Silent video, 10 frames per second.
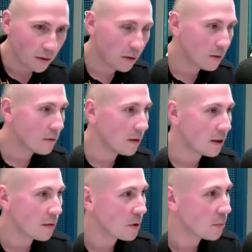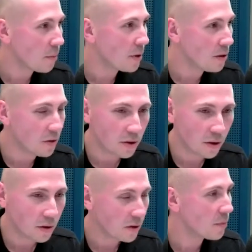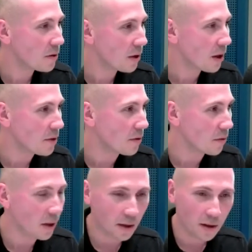to no, jak nie masz popielniczki, to sobie zorganizuj.